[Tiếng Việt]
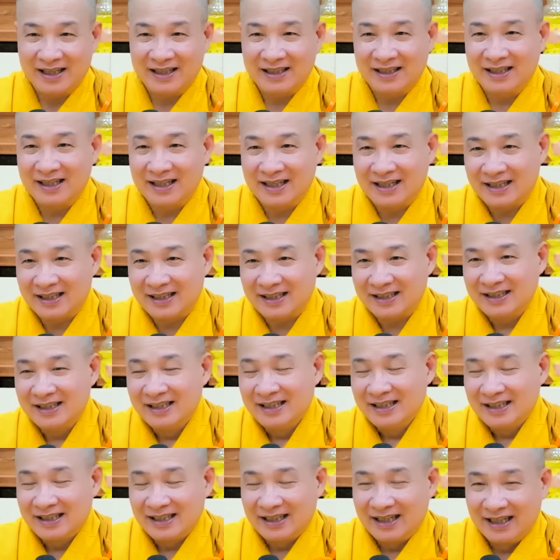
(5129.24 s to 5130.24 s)
Phật,
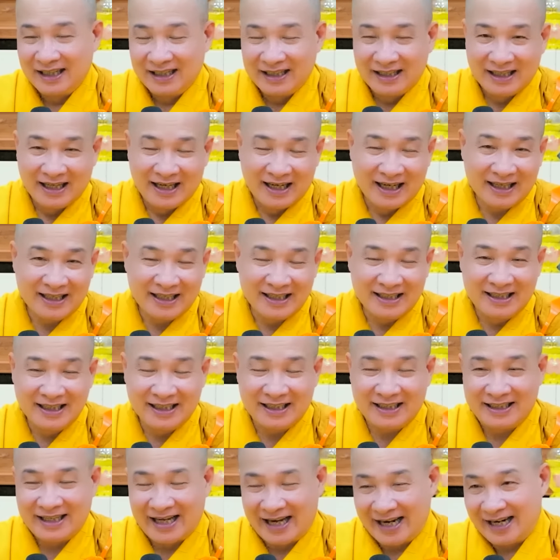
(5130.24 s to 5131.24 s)
rồi khi
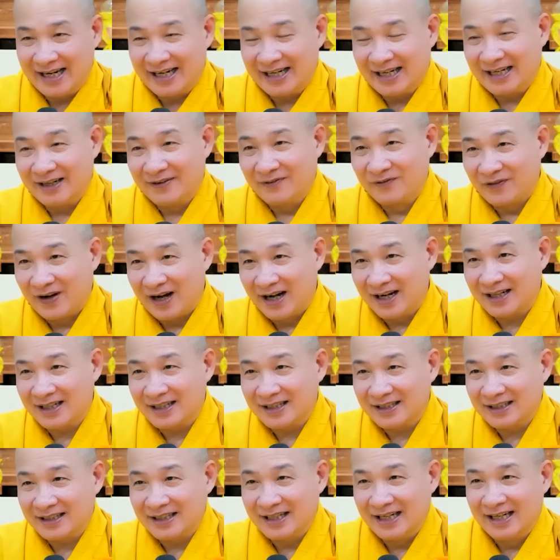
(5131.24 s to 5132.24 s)
thức dậy niệm
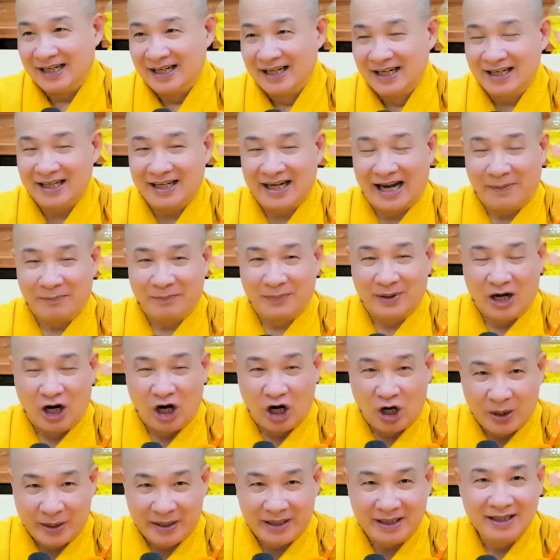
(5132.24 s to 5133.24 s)
Phật. Đi đứng nằm
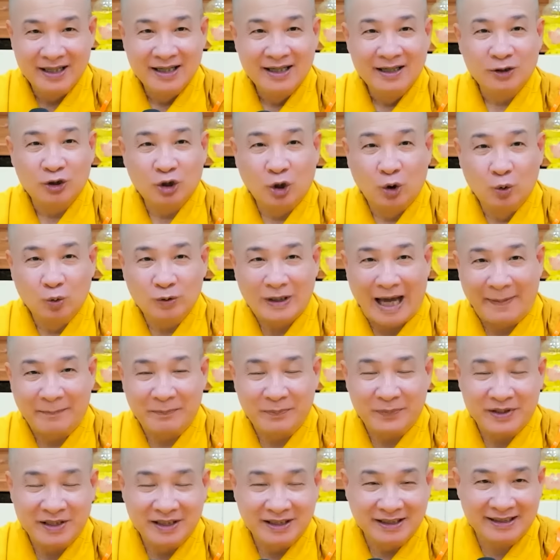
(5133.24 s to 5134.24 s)
ngồi tu
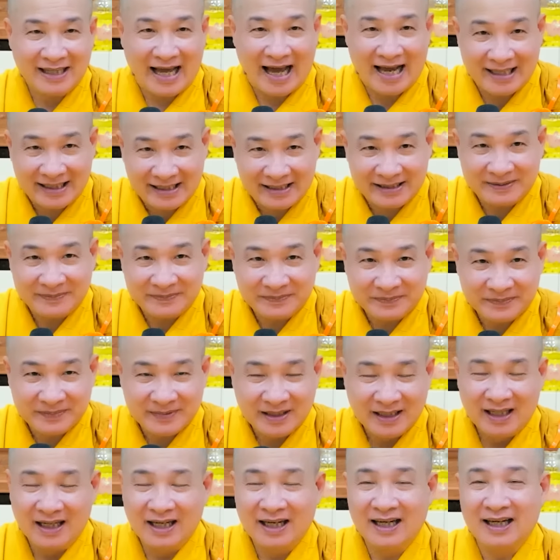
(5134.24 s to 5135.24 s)
tâm dưỡng tánh,
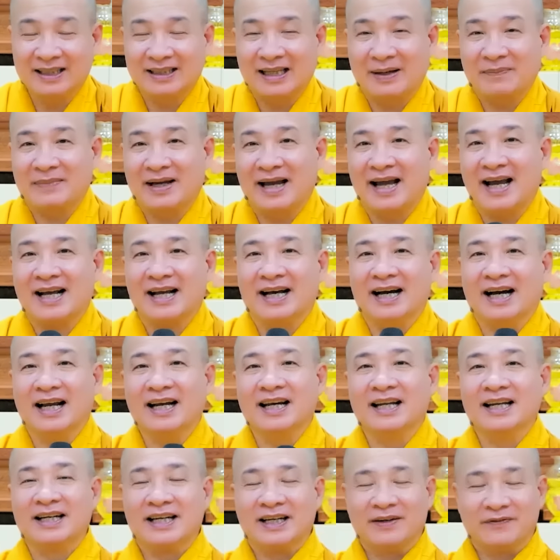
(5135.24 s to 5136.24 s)
tâm ác
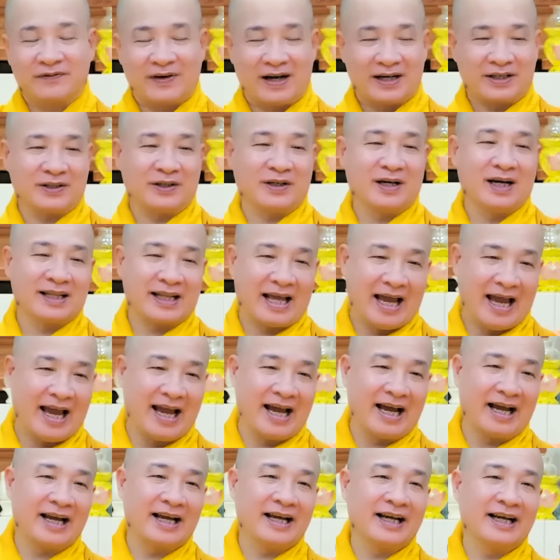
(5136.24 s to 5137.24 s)
khởi lên niệm Phật cho nó
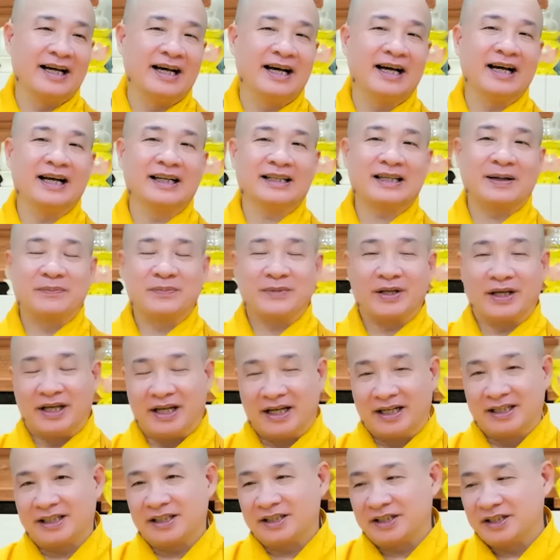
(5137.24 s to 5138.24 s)
tan, tâm
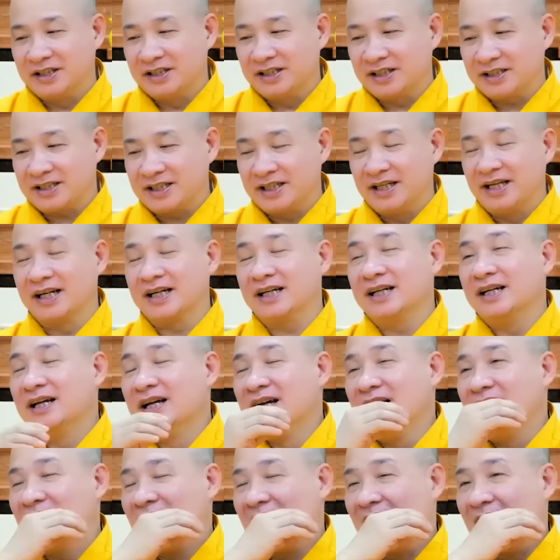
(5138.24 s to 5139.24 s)
thiện thì thường xuyên
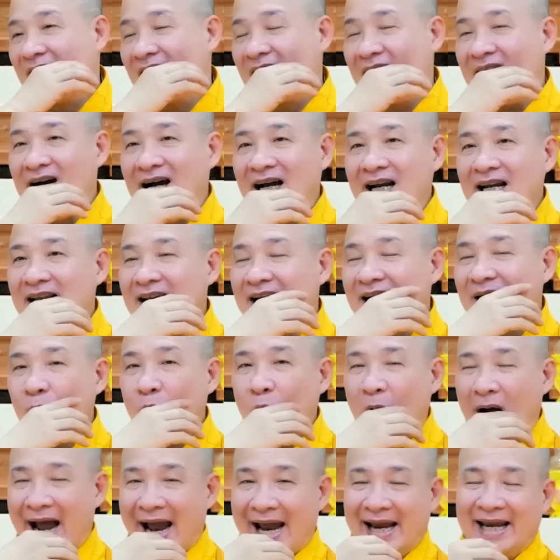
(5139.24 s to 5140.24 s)
khởi
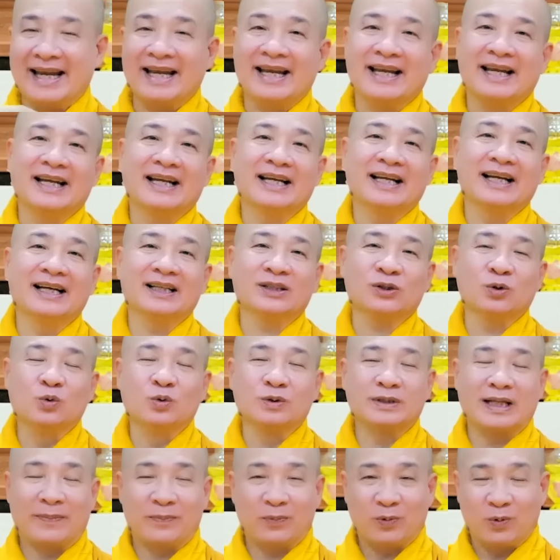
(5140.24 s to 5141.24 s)
lên hoài,
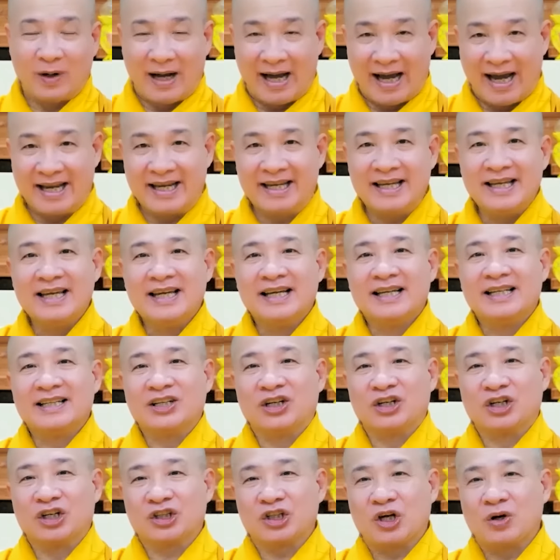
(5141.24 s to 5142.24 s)
tu tập hoài
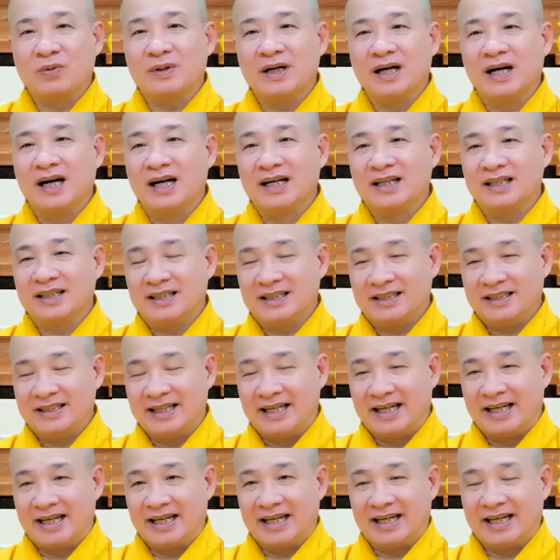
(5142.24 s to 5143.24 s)
cho nó tốt hơn
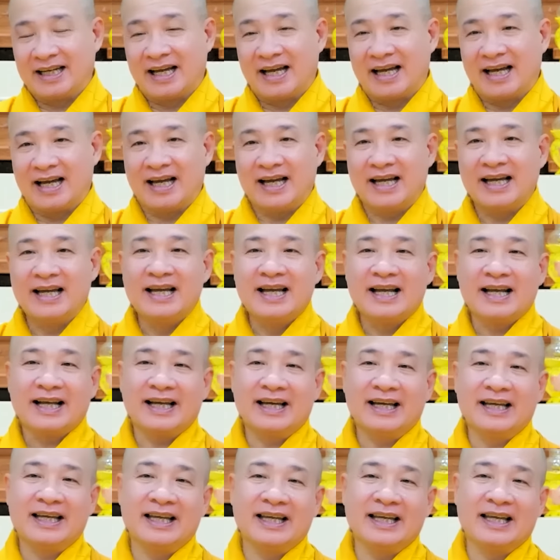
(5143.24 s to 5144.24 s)
về
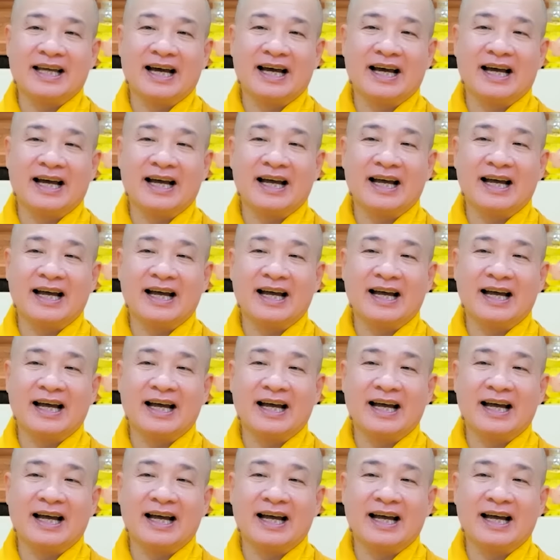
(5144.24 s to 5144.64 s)
cái